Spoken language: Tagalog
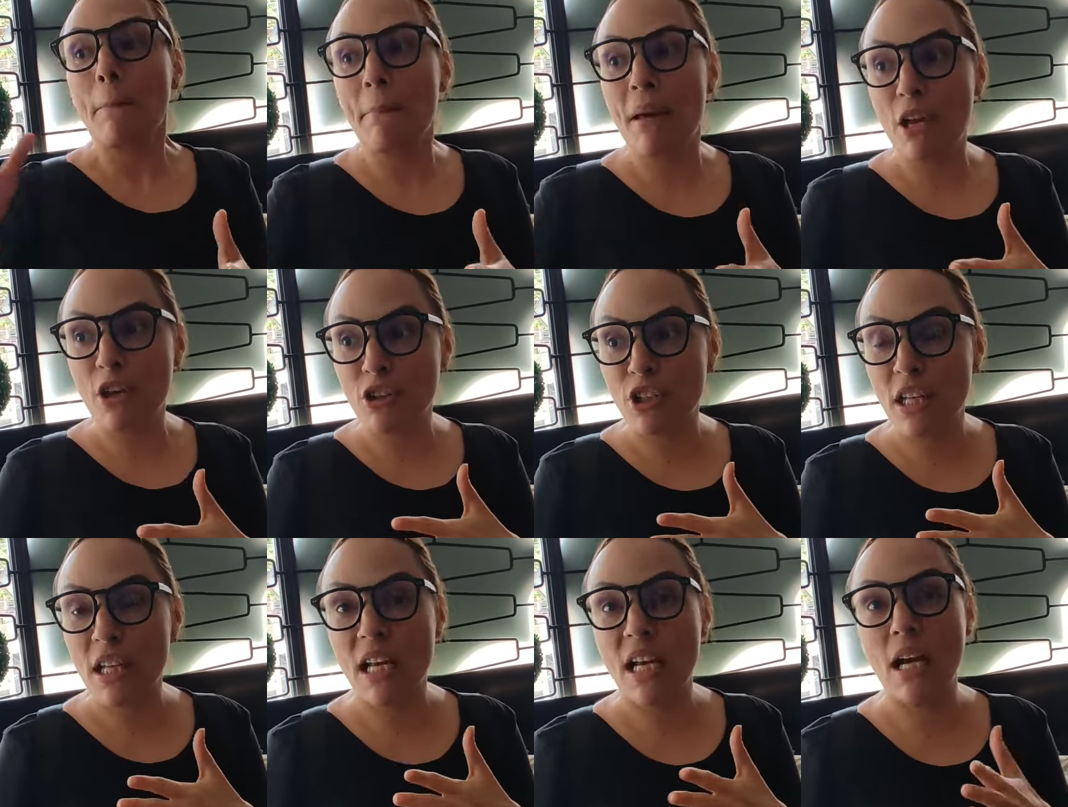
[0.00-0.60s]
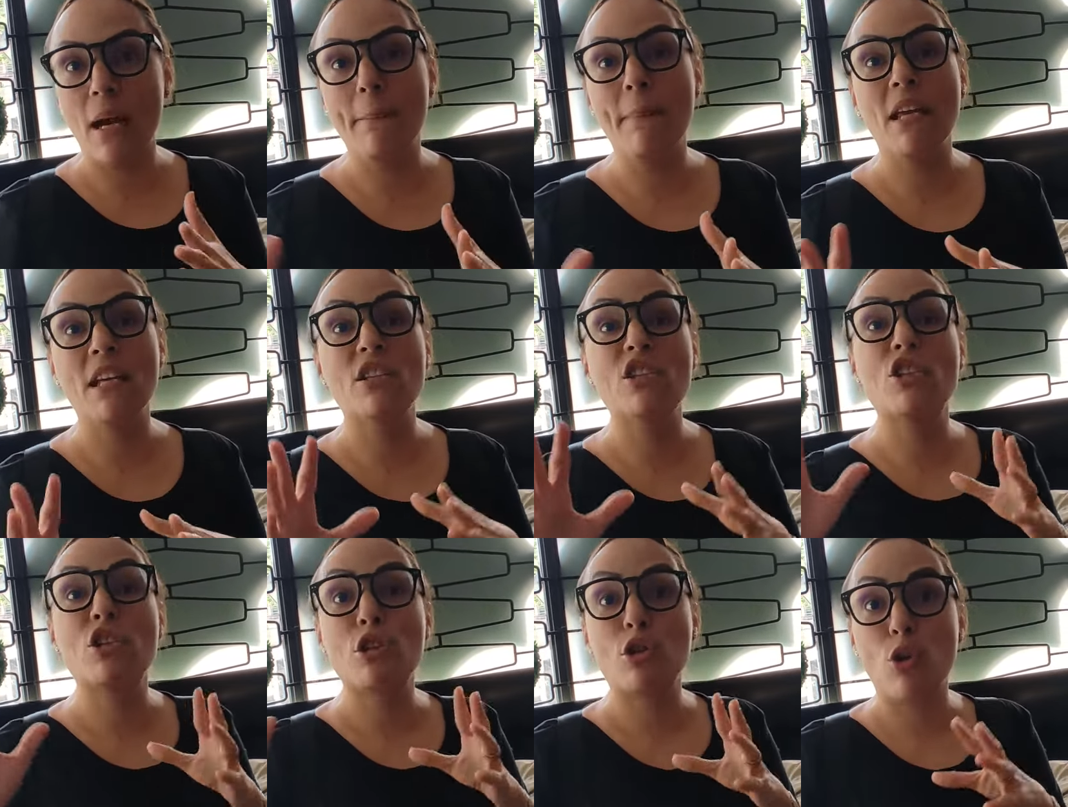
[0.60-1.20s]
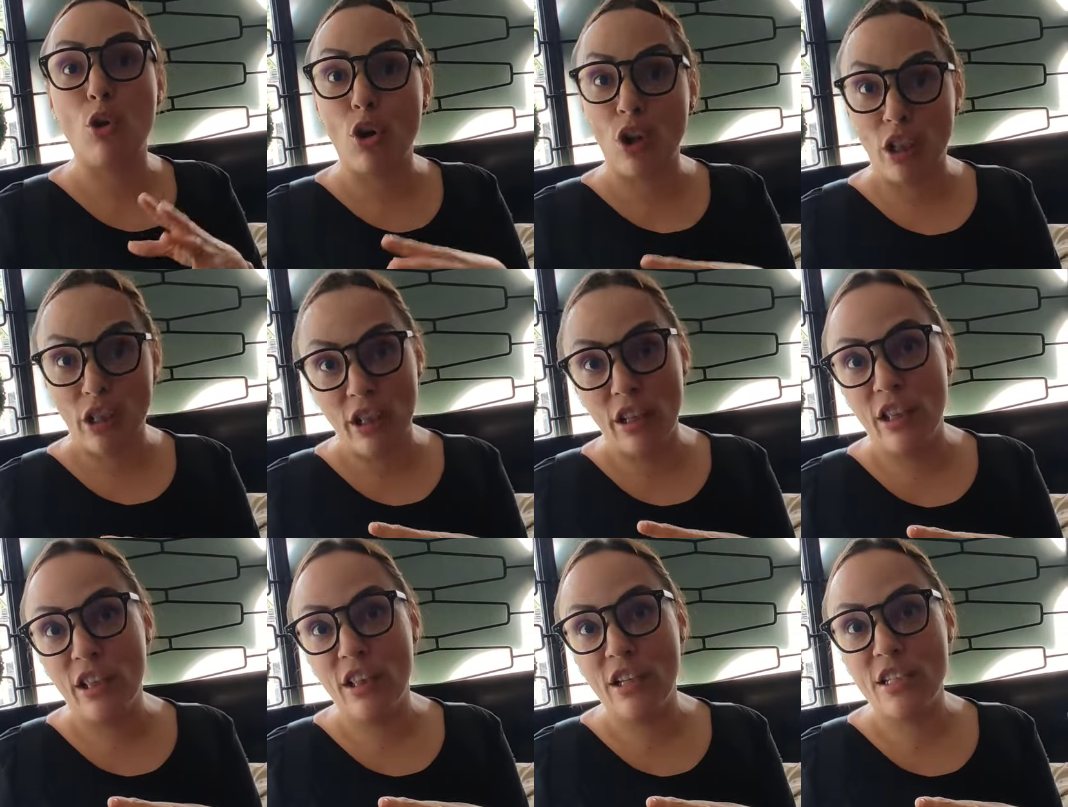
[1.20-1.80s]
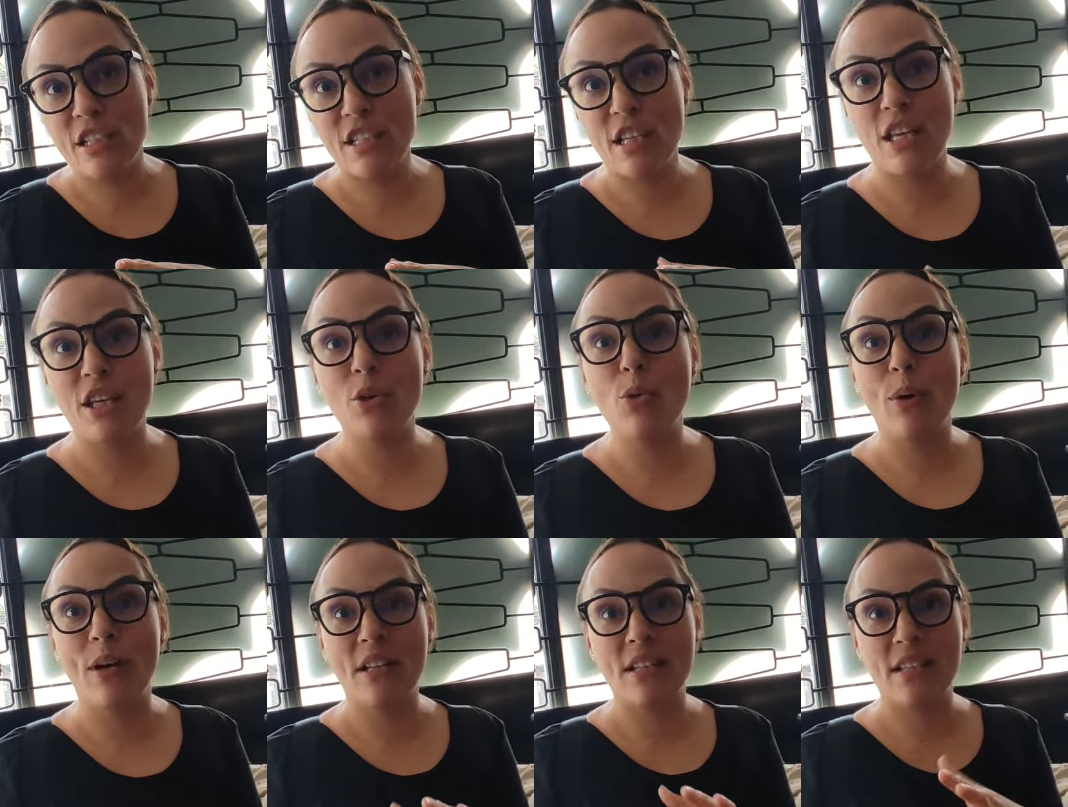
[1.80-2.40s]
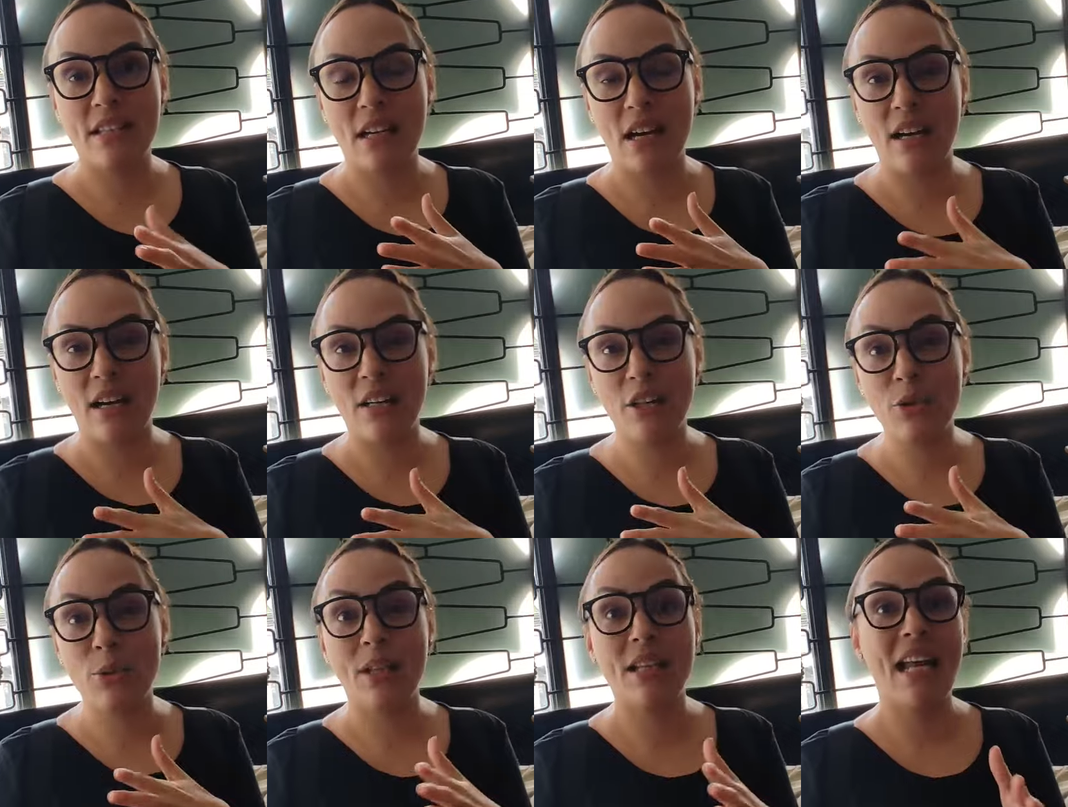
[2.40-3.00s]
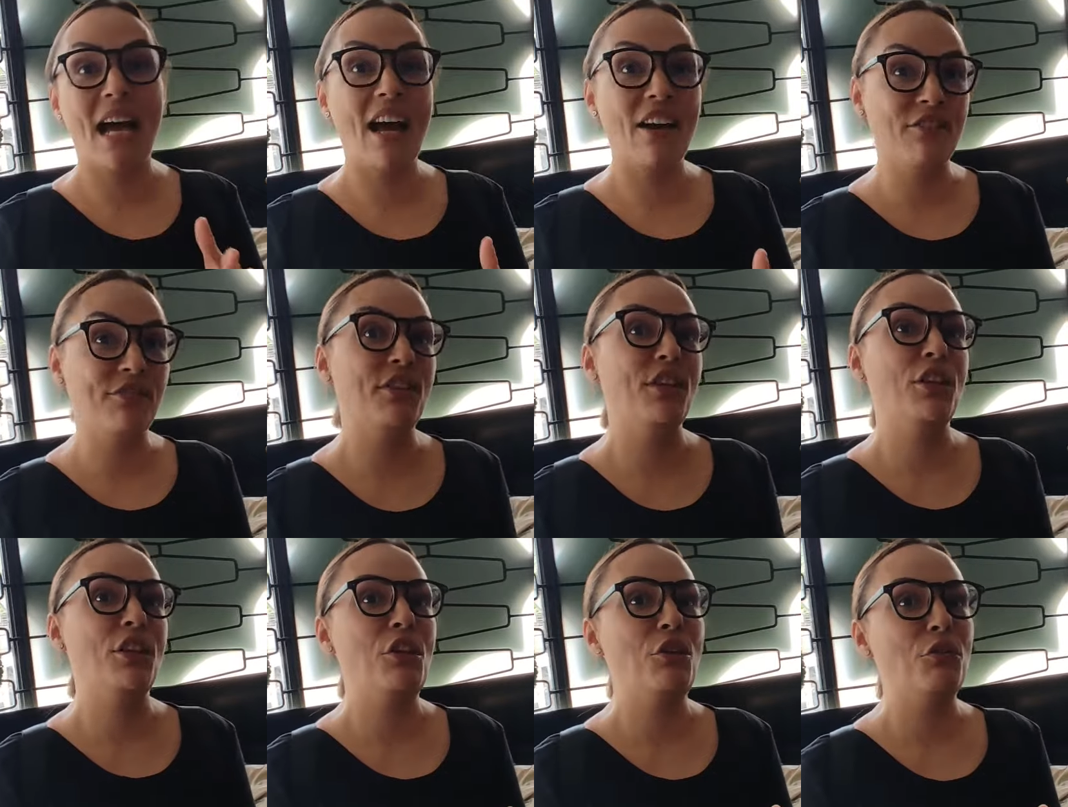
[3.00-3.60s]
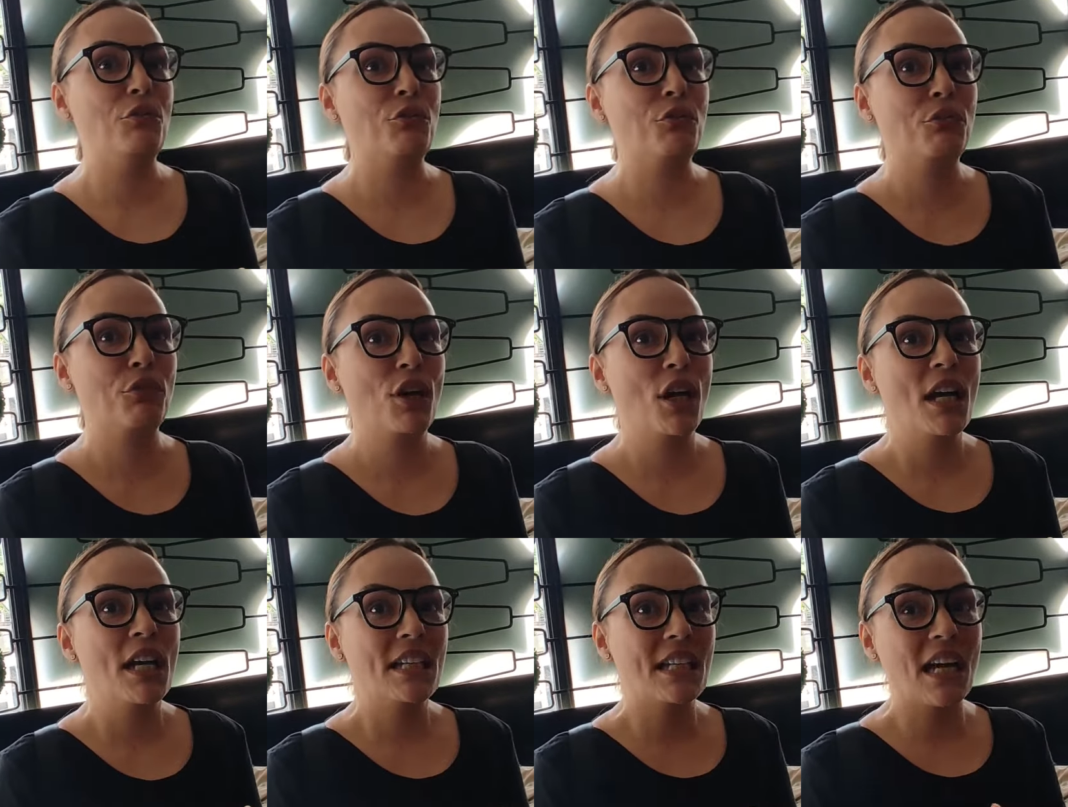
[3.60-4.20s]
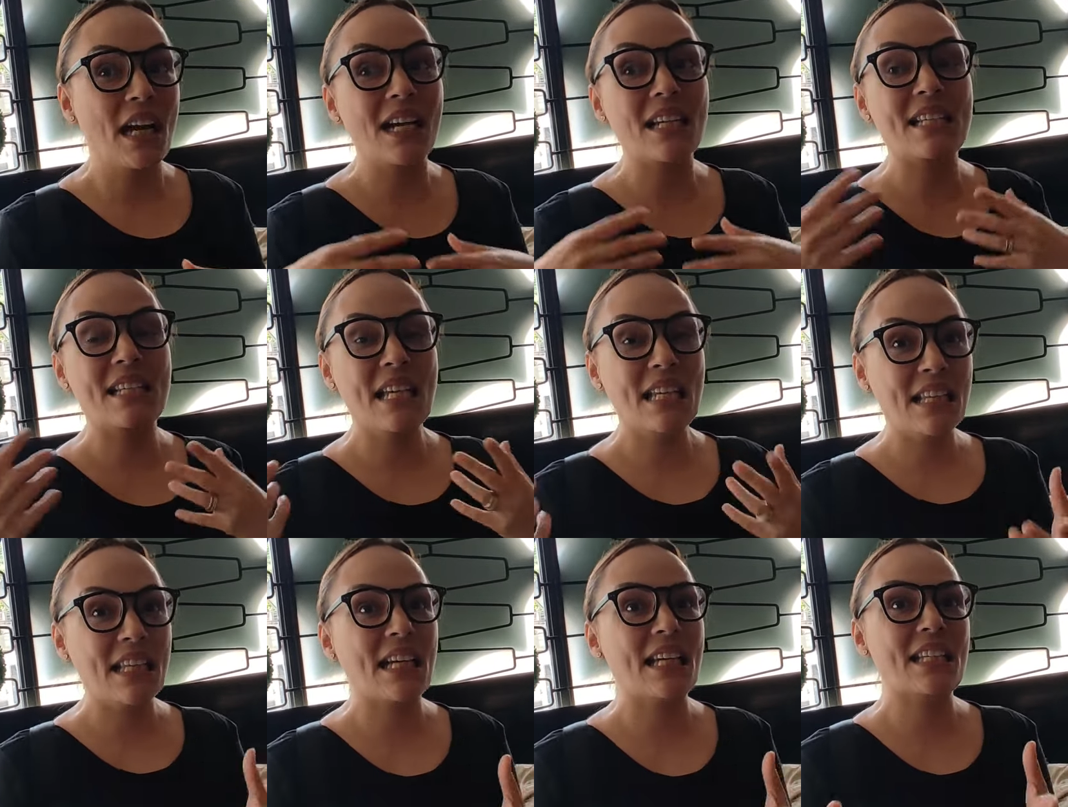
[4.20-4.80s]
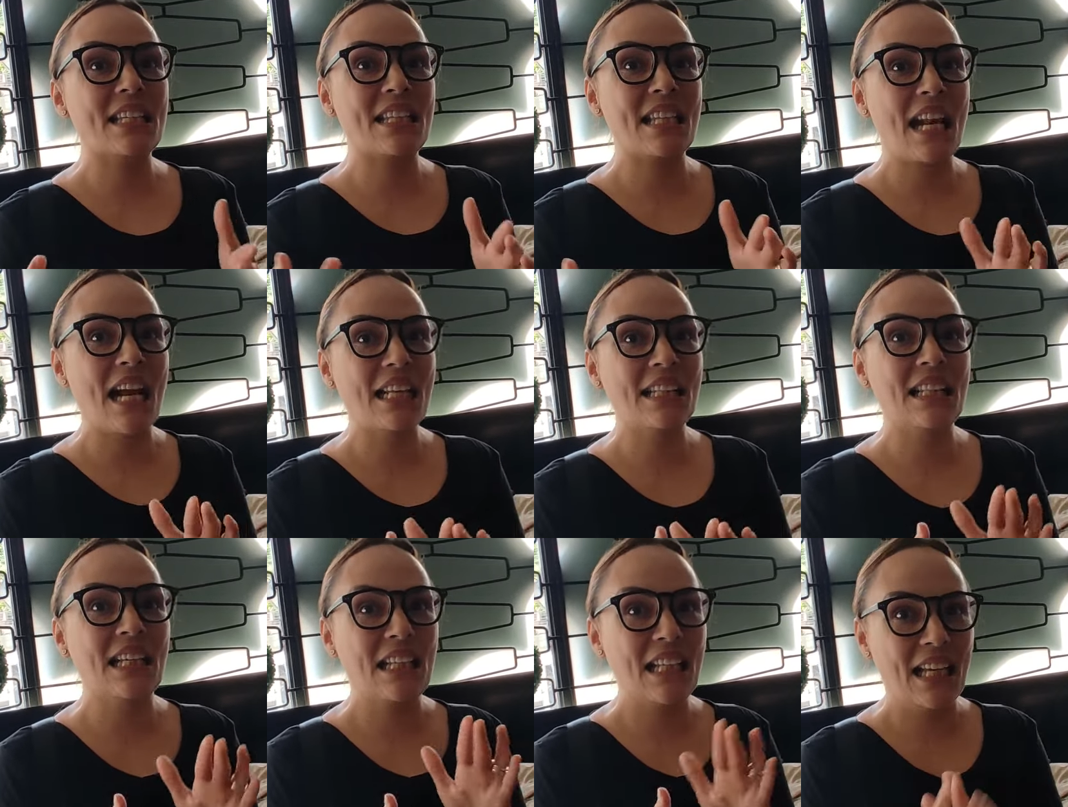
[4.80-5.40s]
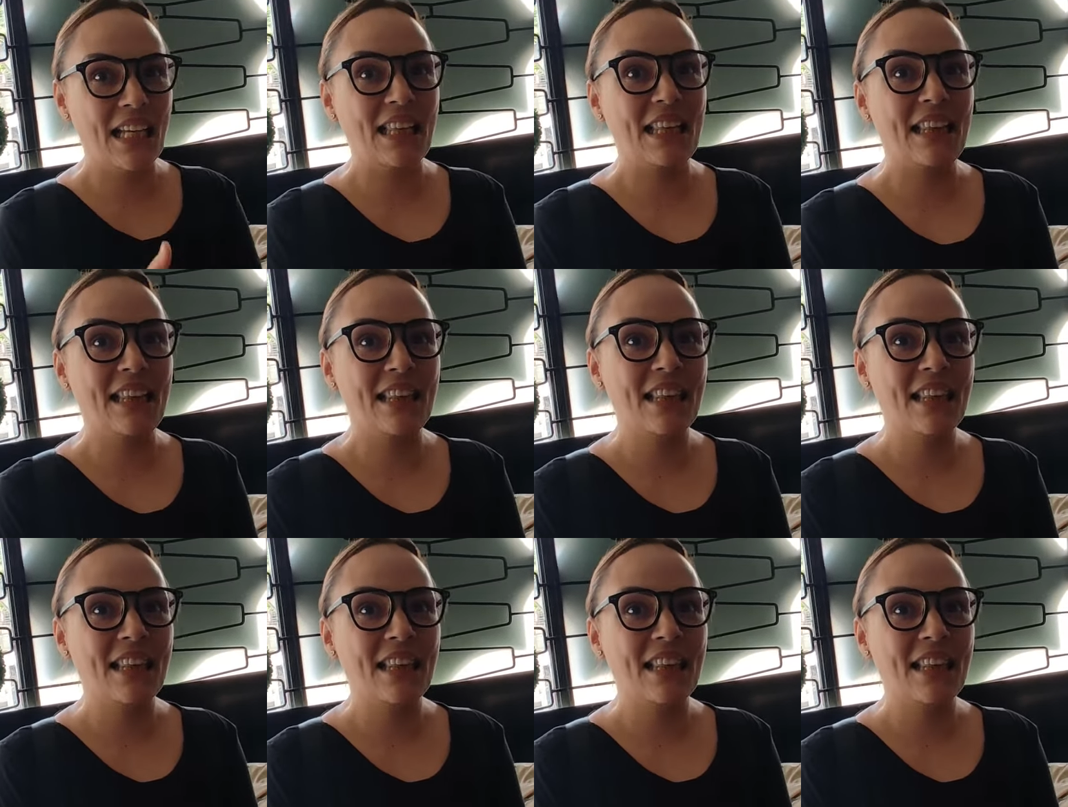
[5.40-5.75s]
meron na rin kaming stall sa mm. UN, uh, UN Avenue. Mm. Nakasita Estrada din.